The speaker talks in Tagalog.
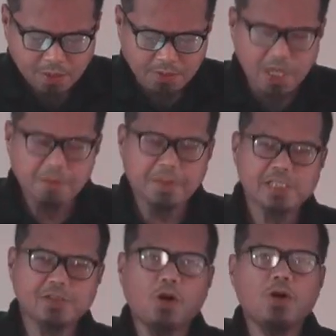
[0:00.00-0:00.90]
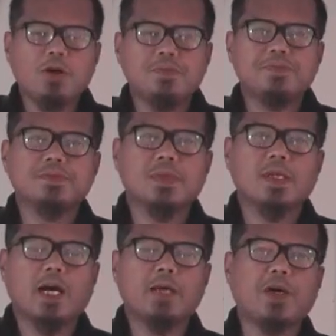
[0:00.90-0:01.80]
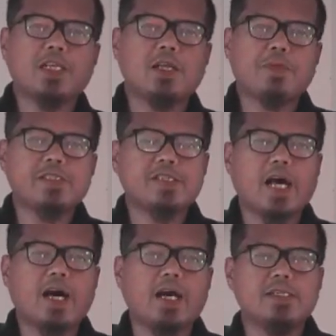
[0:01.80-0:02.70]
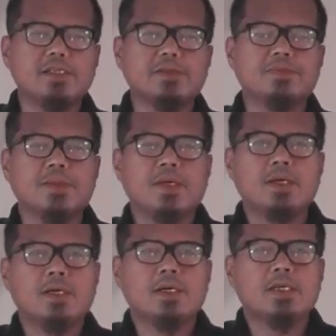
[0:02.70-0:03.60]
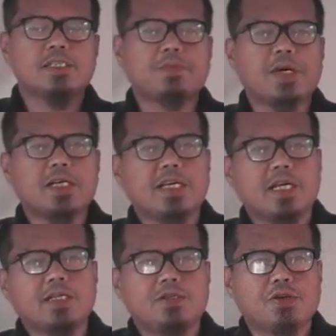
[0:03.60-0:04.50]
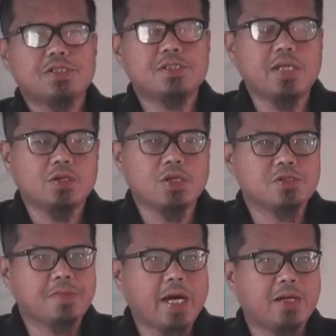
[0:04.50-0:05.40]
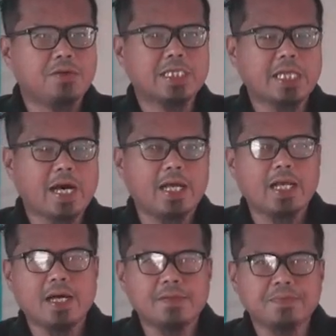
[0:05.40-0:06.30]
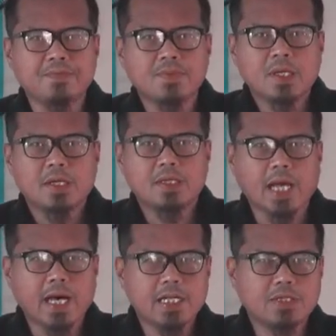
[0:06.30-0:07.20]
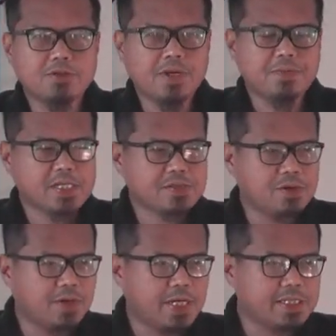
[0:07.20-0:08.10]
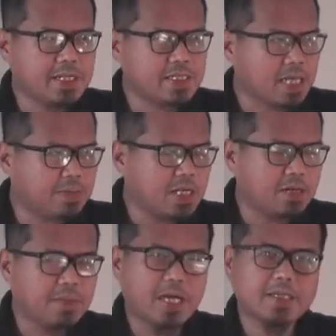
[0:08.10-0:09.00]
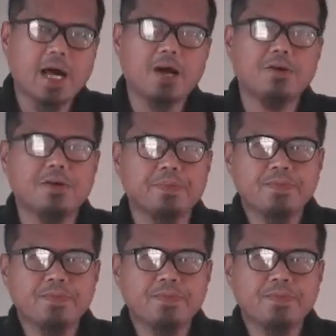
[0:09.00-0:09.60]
kung ang Pasko ay paglapastangan sa pagiging Diyos ni Allah subhanahu wa ta'ala dahil tuwing Pasko ay sinasabi ng mga tao